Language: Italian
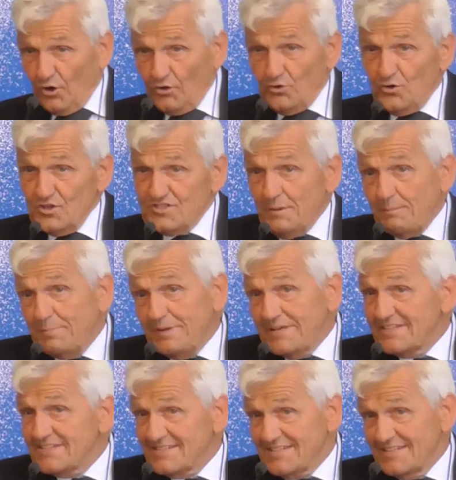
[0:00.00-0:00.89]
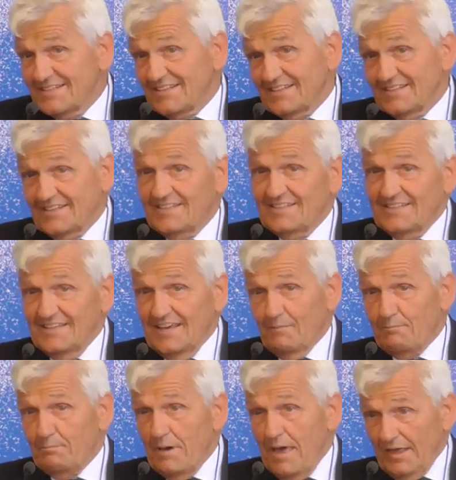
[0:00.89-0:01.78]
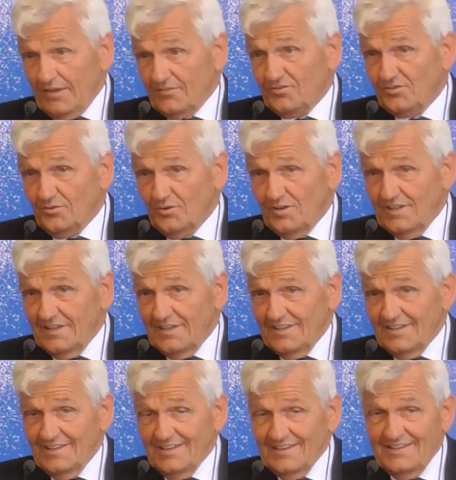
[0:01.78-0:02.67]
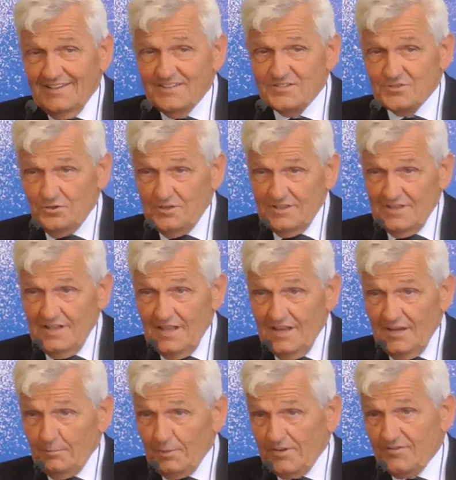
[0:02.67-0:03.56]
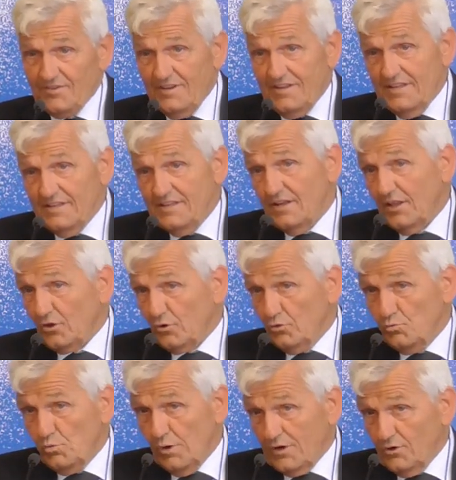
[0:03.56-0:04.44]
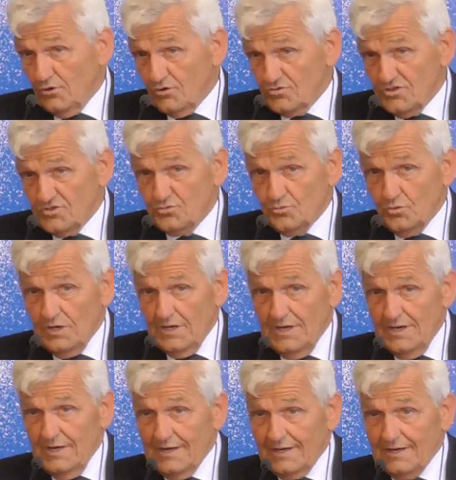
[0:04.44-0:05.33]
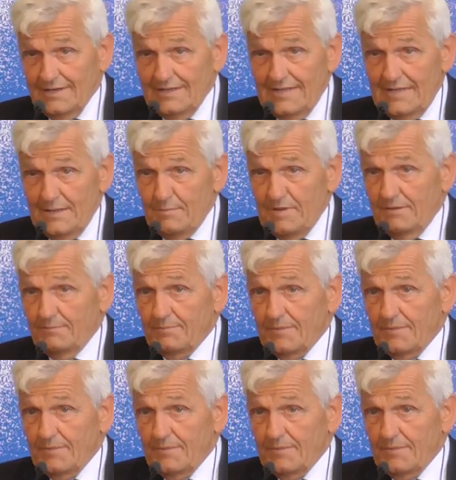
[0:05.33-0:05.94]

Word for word: non lo sapesse, chi ha perso le edizioni degli anni precedenti, dirò due cose sull'Accademia.